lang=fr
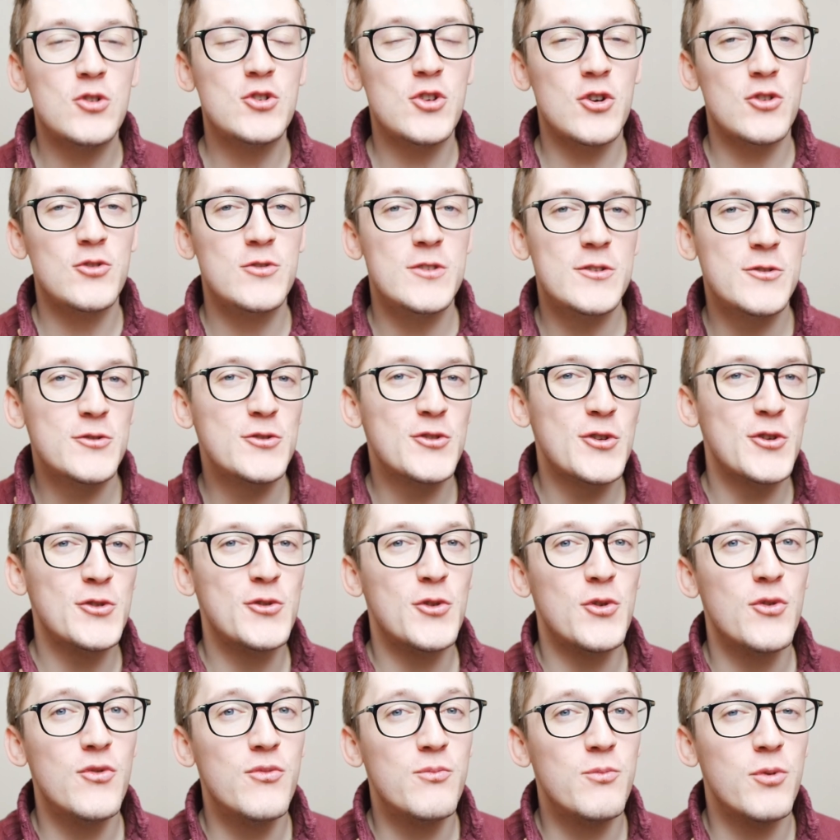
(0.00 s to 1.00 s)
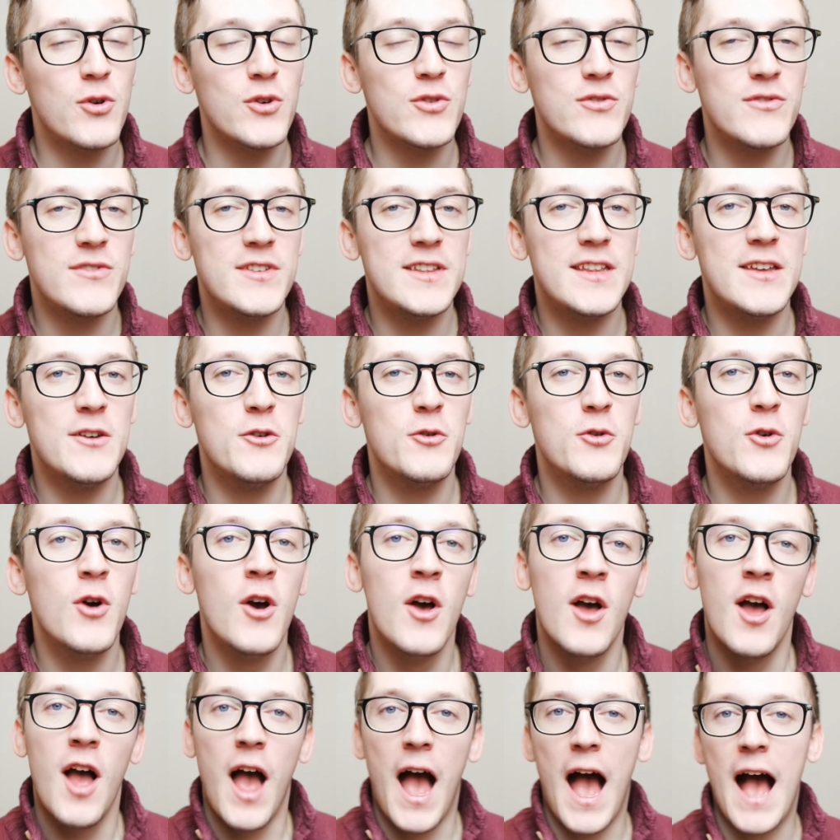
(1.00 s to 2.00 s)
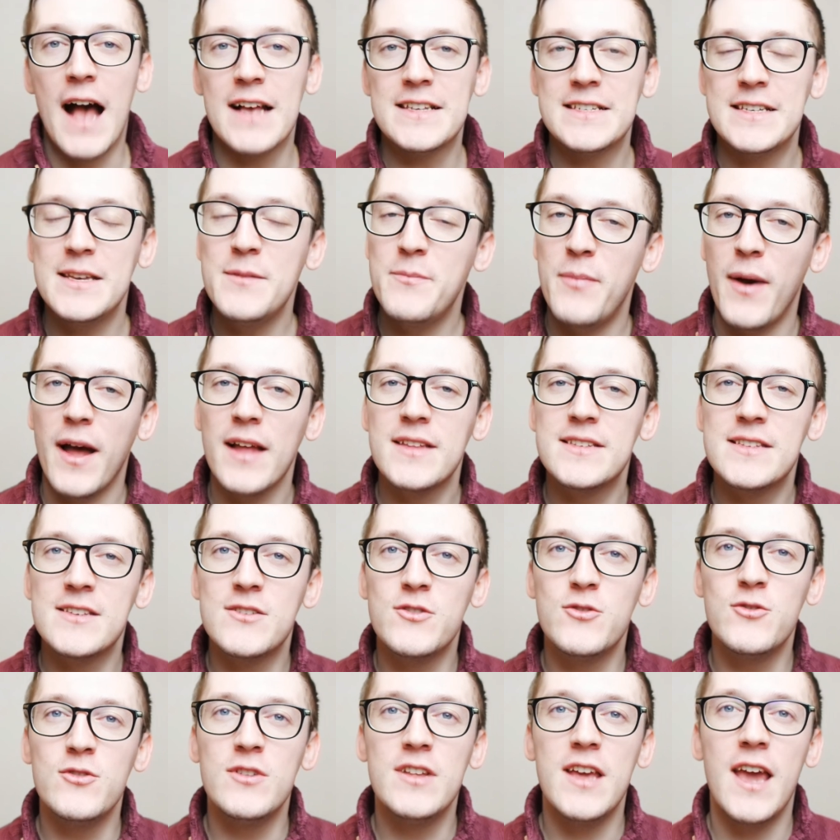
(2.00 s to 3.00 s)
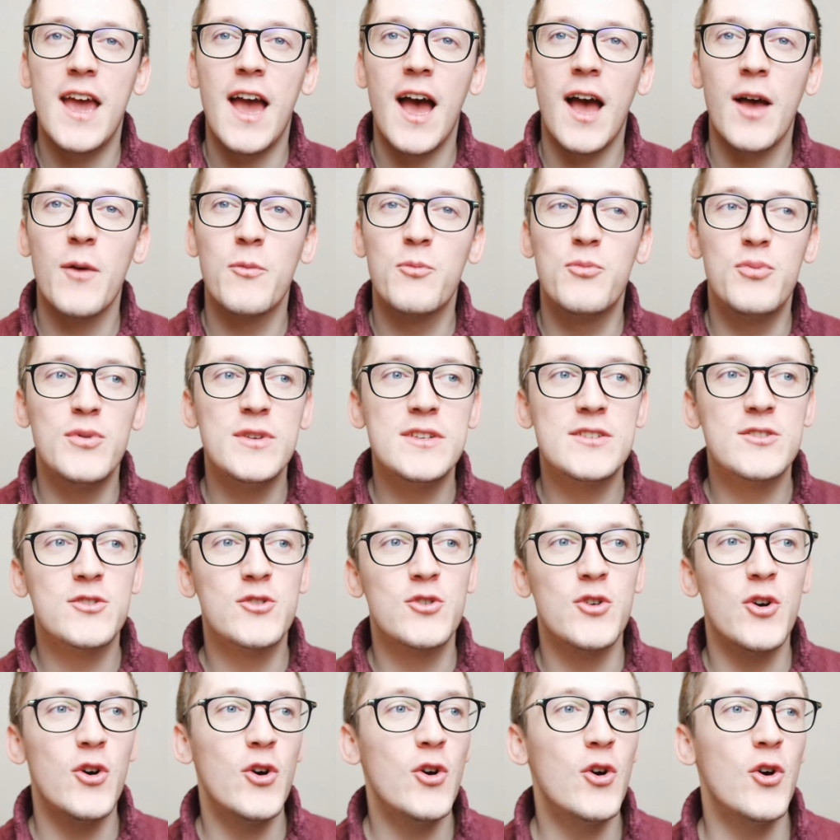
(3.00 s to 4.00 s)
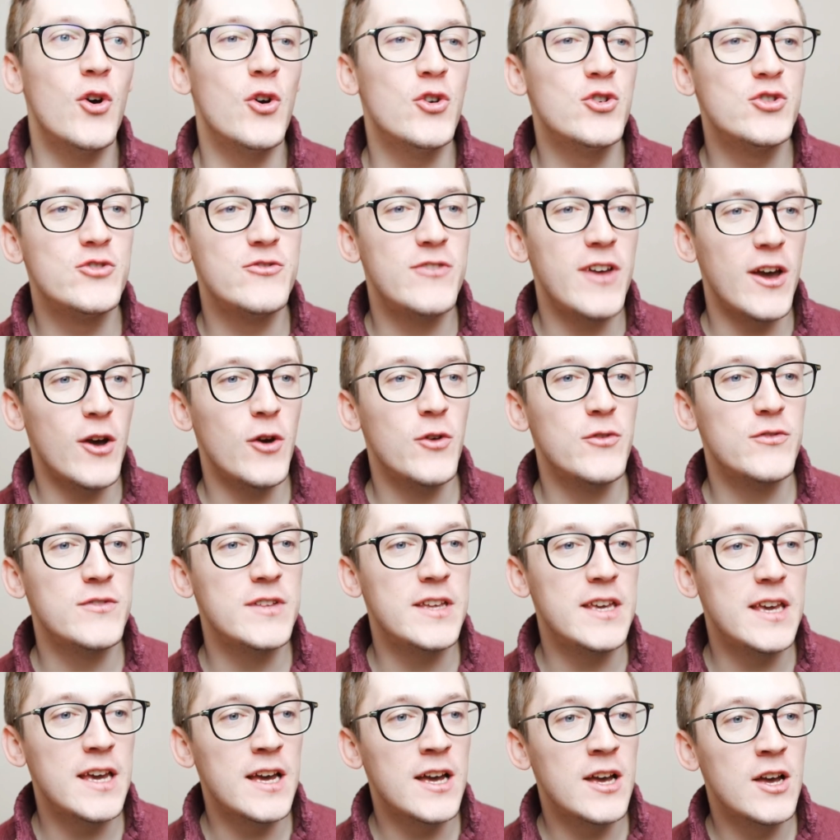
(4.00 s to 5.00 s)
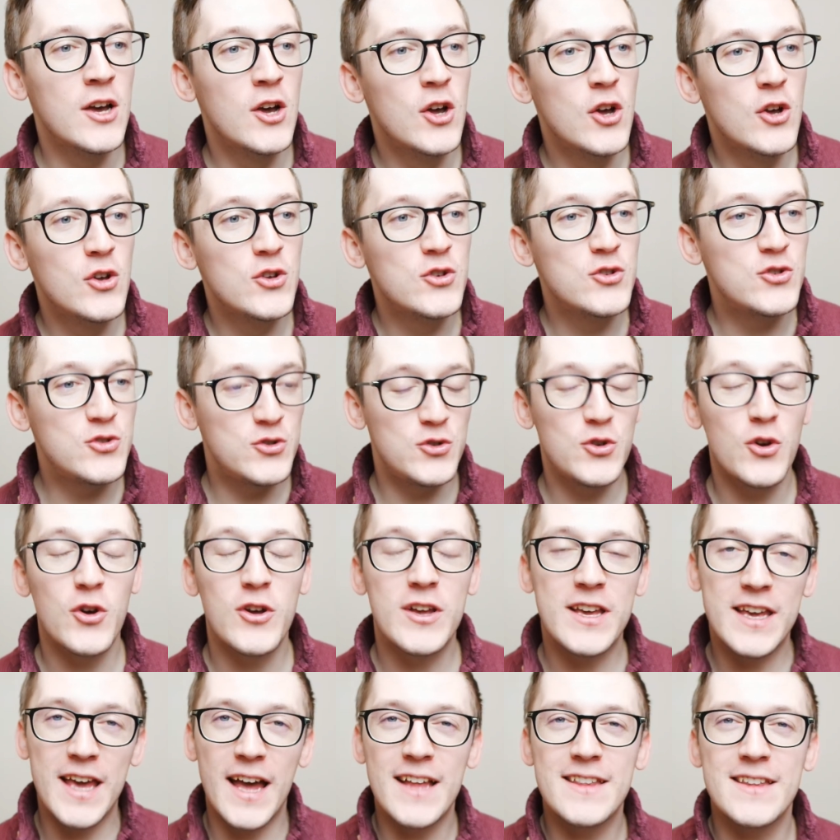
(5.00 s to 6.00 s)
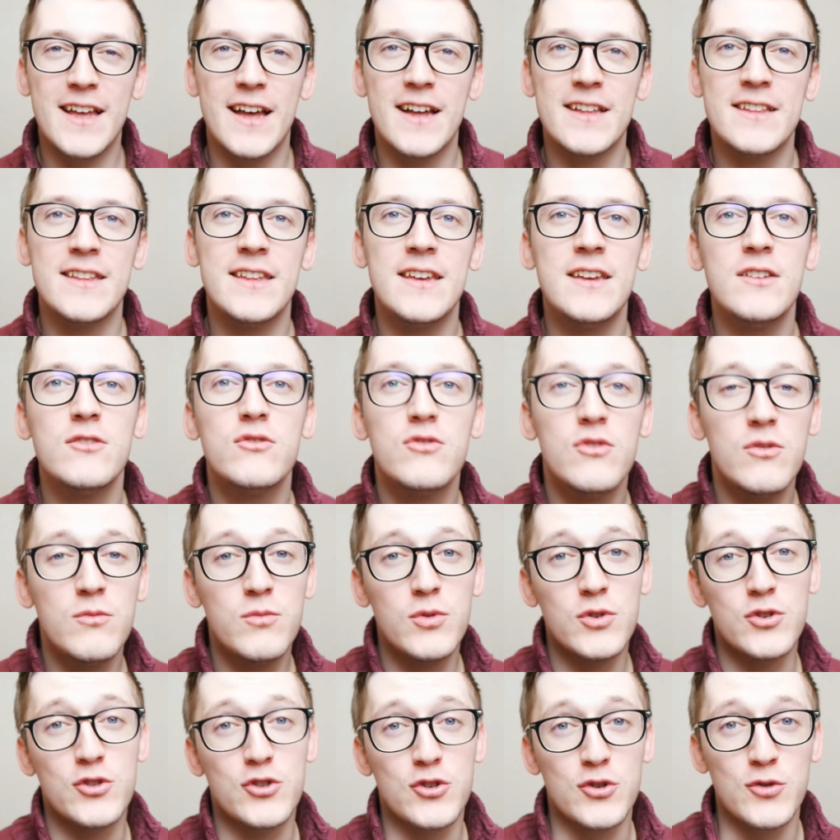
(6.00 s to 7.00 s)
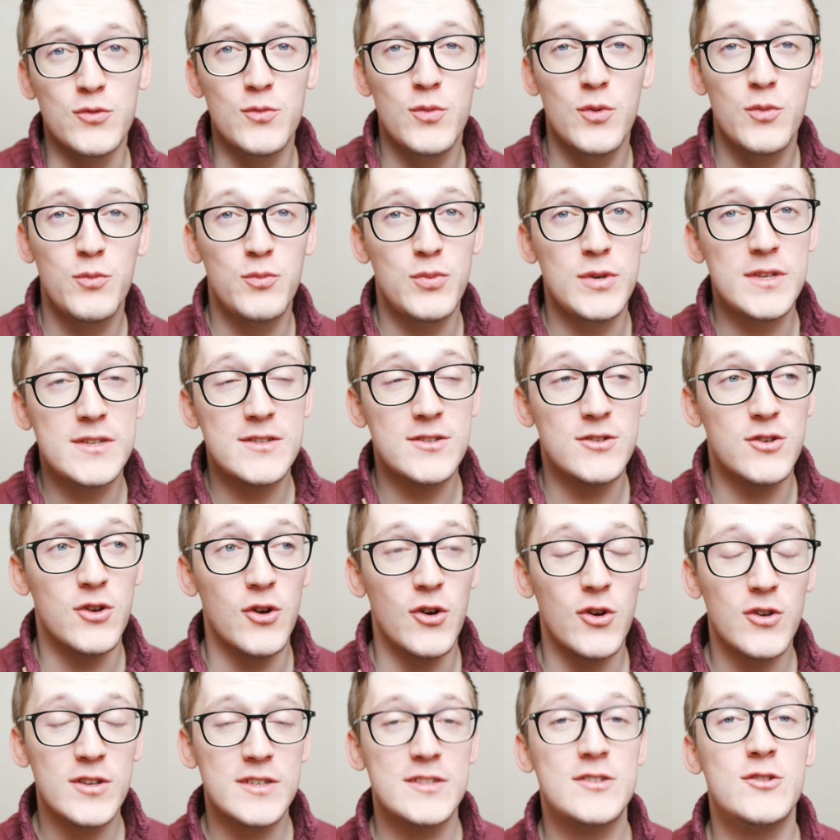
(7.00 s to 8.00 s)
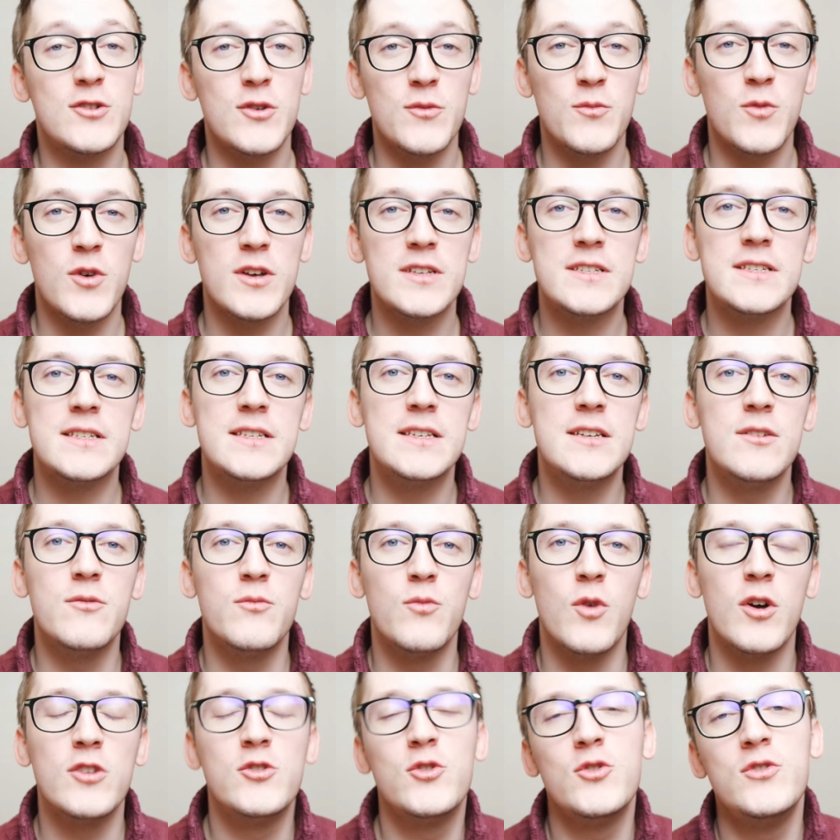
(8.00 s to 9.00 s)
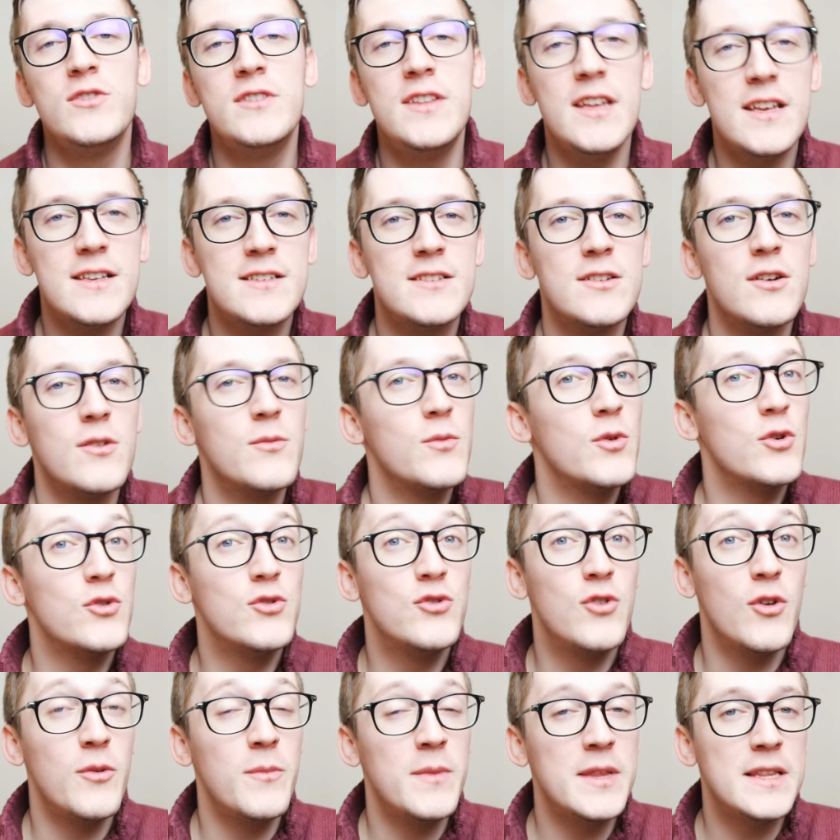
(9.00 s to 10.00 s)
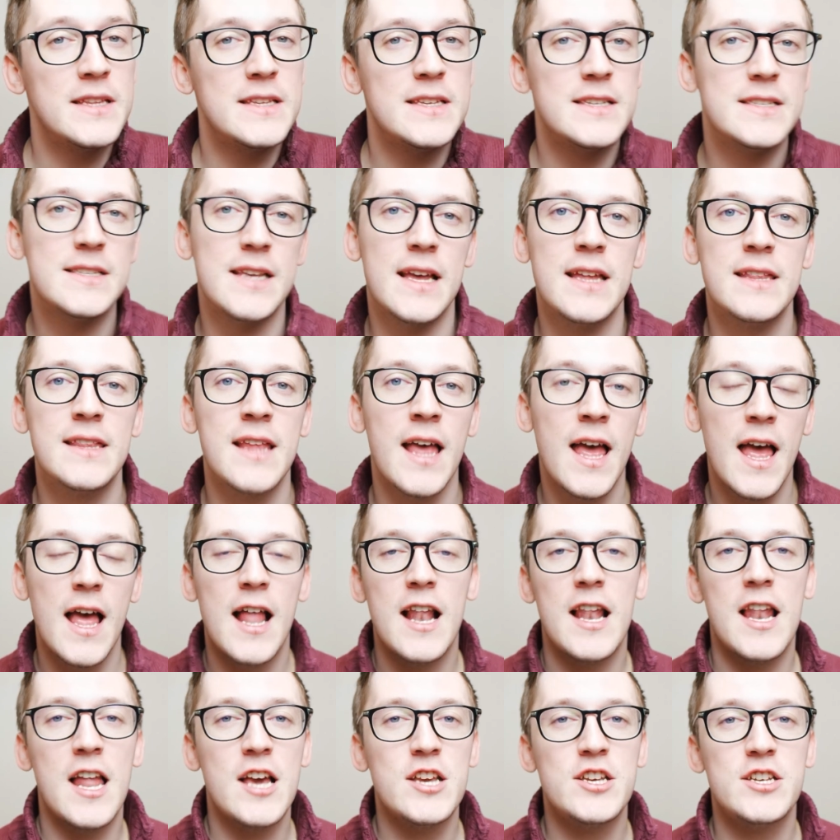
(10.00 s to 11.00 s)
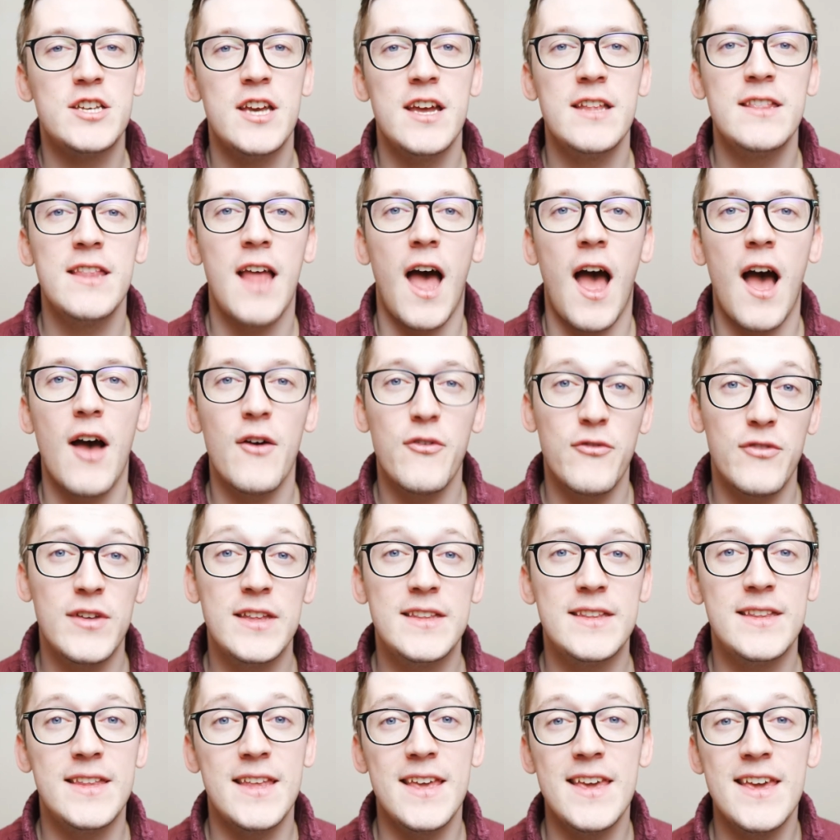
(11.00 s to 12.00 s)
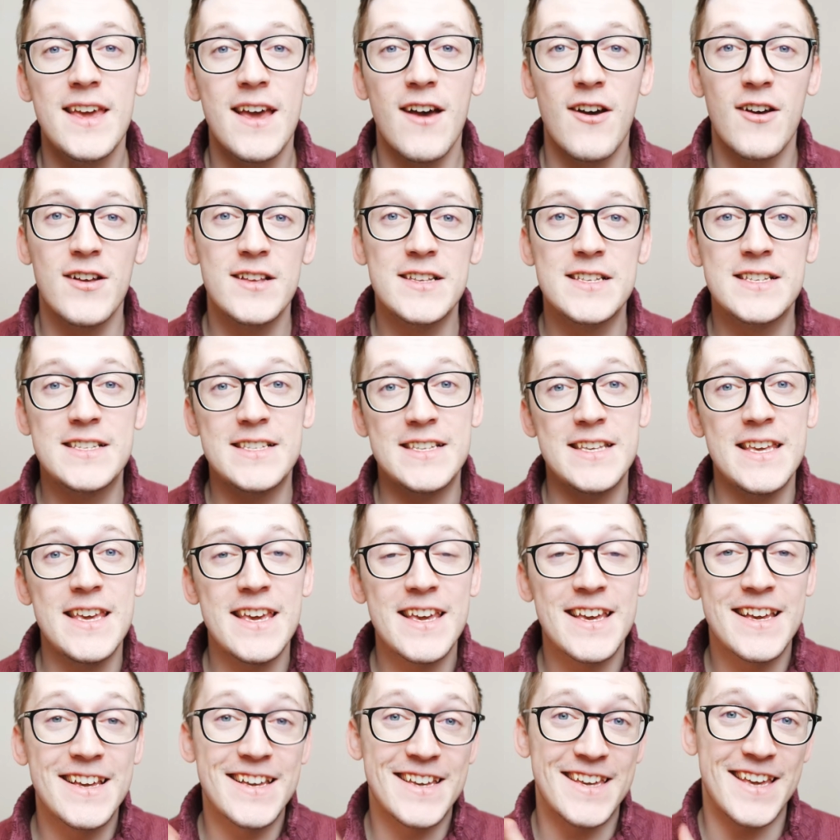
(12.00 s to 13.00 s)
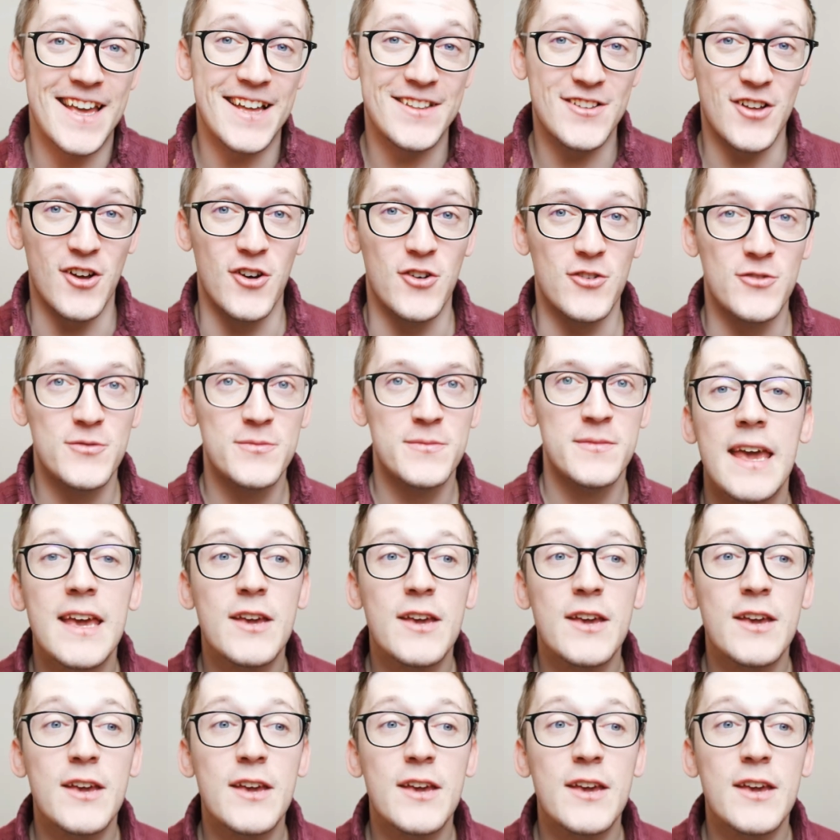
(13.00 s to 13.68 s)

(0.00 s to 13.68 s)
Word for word: Aujourd'hui on se retrouve pour une vidéo assez particulière puisque euh, je vais revenir sur 4 années de Booktube puisque ce mois-ci, au mois de décembre 2017, la chaîne a fêté ses 4 ans.